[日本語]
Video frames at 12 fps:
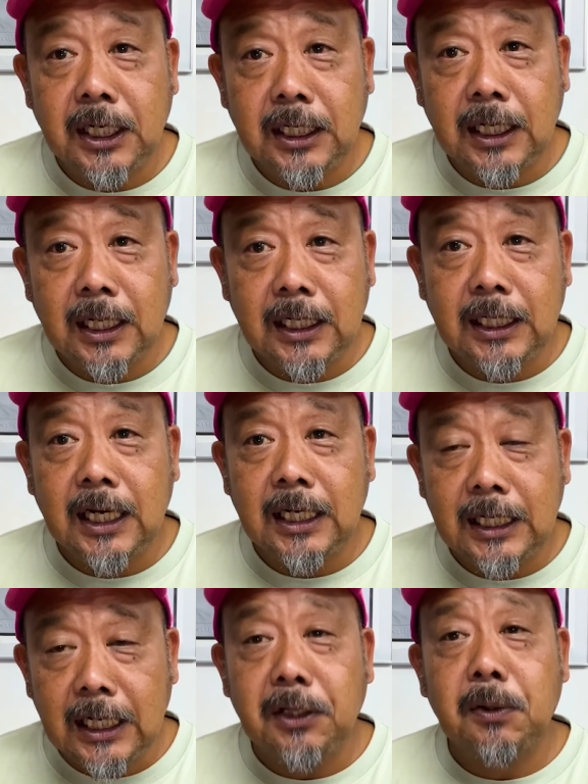ていただきた
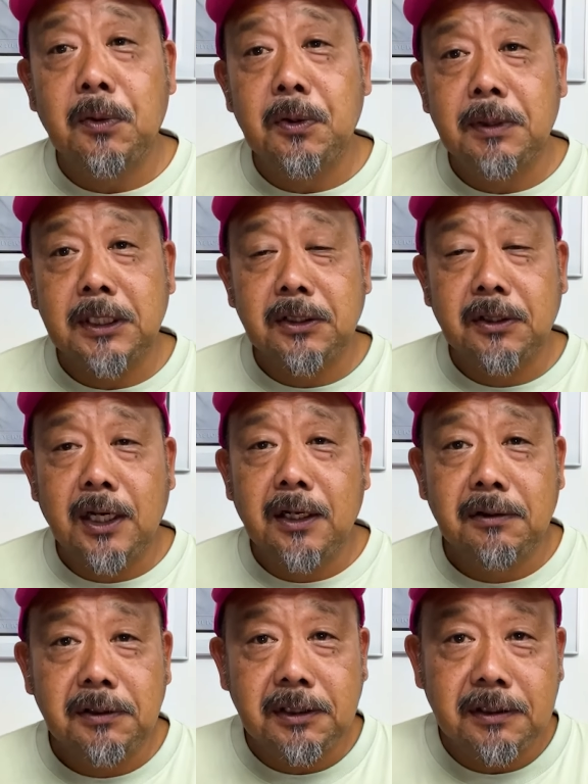いなと思いますので、
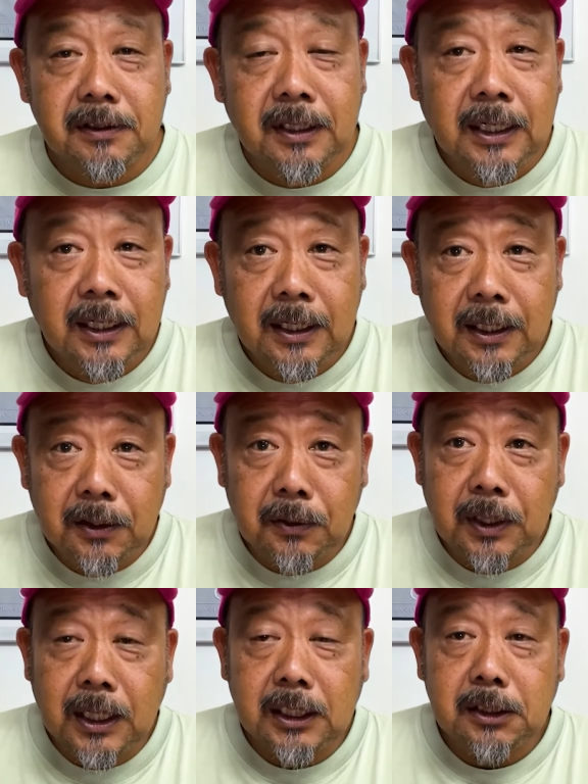よろしくお
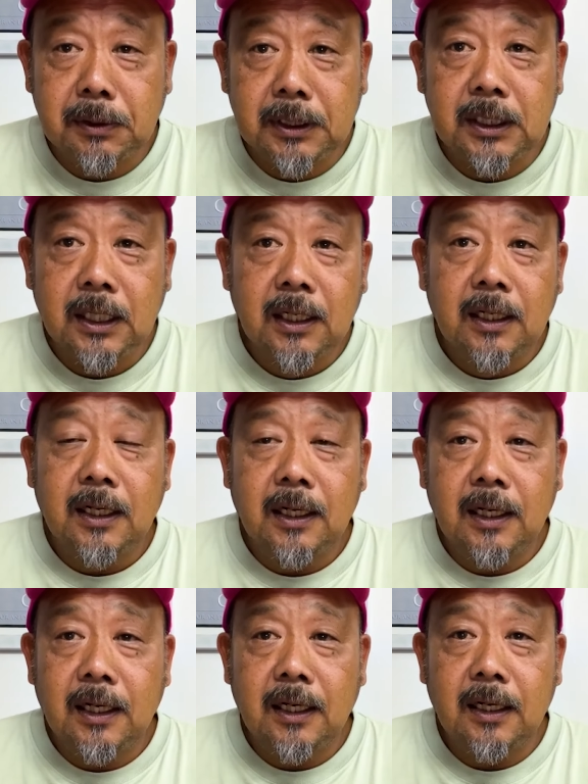願いします。
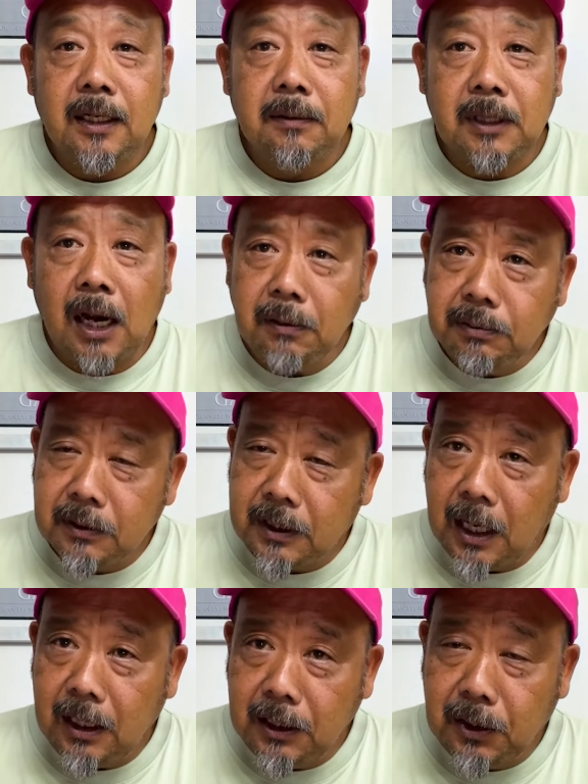えー、多分、
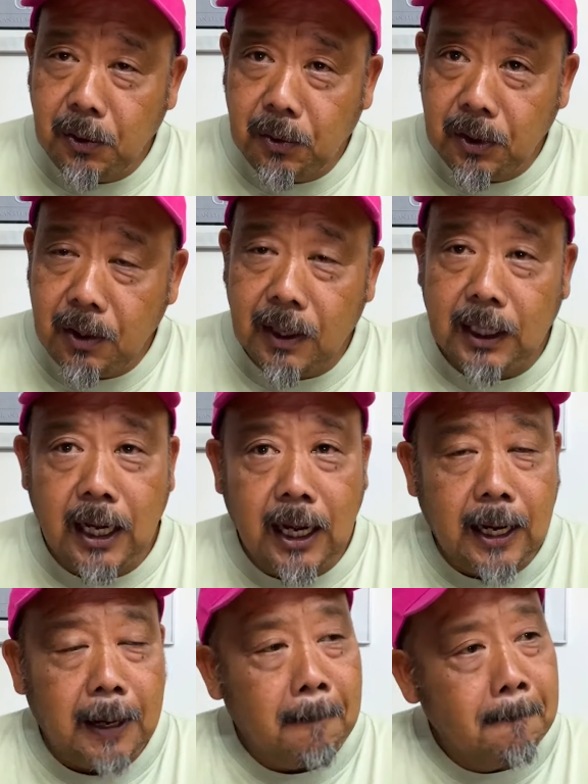店頭では
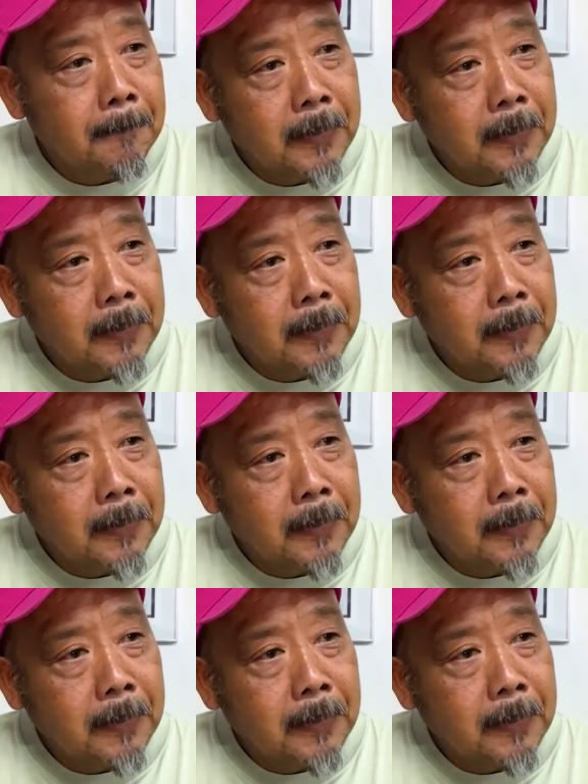ね、